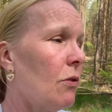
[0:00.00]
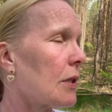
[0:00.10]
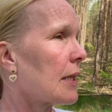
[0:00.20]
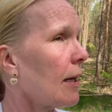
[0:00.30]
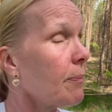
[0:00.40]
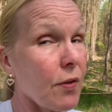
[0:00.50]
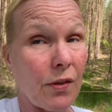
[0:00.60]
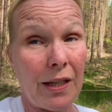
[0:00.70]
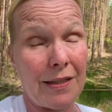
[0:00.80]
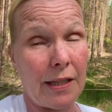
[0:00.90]
Und ich habe das
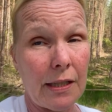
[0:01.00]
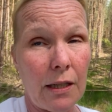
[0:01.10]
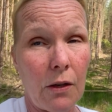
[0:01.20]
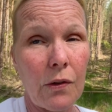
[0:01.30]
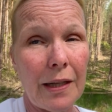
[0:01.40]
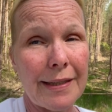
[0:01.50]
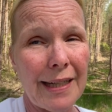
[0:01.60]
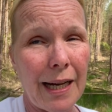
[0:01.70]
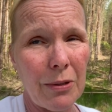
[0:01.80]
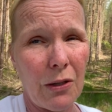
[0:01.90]
tatsächlich ausgehalten.
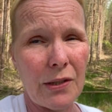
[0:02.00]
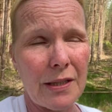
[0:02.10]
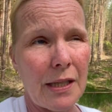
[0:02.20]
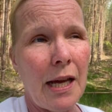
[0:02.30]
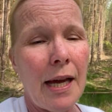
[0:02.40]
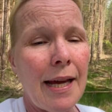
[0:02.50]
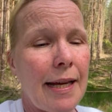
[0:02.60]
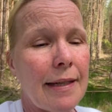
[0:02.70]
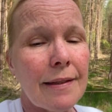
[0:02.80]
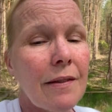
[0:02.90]
Aber Leute,
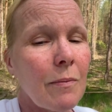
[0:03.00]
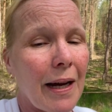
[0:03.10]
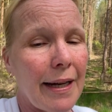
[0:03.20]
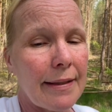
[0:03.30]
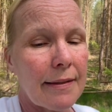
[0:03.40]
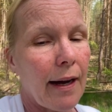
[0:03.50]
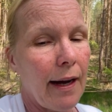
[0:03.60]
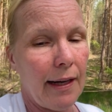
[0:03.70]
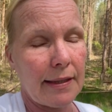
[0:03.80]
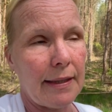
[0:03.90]
in diesem einen
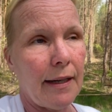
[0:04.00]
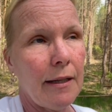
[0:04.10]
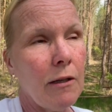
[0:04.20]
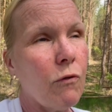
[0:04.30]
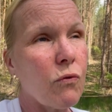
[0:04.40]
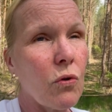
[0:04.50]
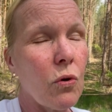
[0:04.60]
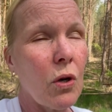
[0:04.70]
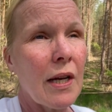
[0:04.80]
Tag, ja, wo